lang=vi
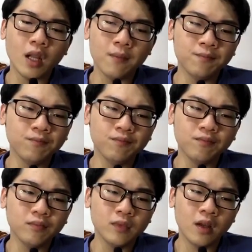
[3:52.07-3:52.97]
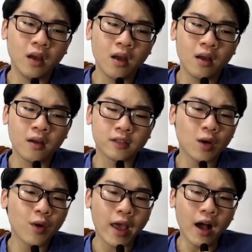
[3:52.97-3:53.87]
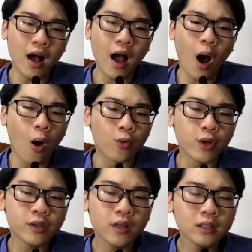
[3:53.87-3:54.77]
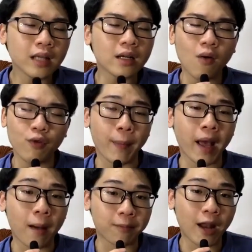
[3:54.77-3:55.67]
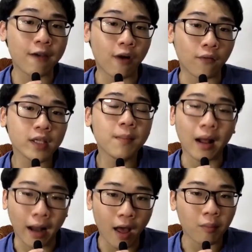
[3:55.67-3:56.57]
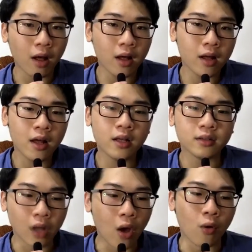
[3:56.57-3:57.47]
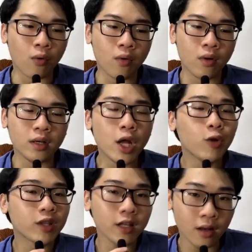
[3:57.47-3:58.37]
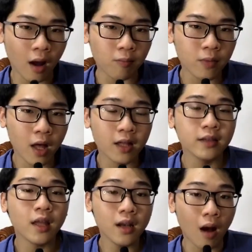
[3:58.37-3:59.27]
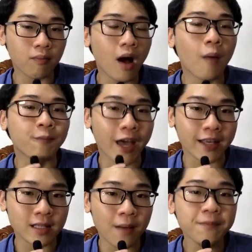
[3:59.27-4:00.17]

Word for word: um, sau này á hầu như tất cả công việc bạn apply vào với tấm bằng đại học á đều liên quan tới tin học tin học học càng sớm